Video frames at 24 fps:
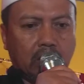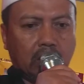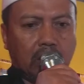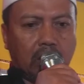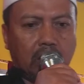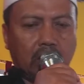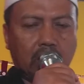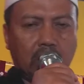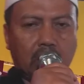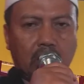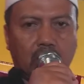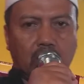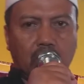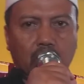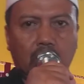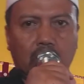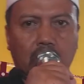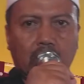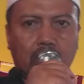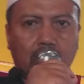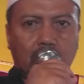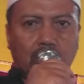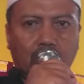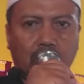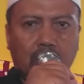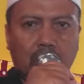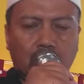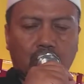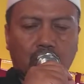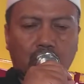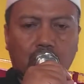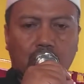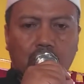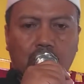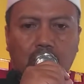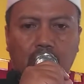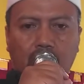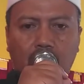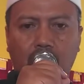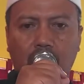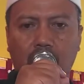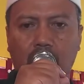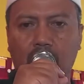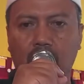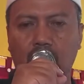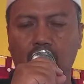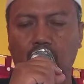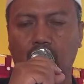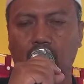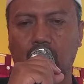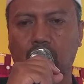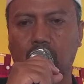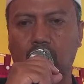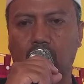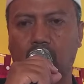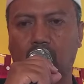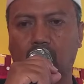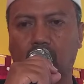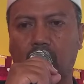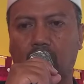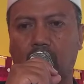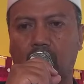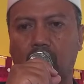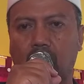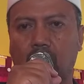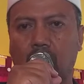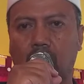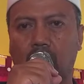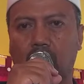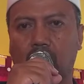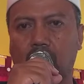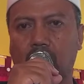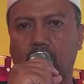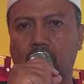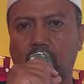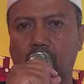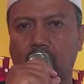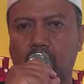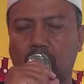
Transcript: kita sudah memasuki bulan suci Ramadan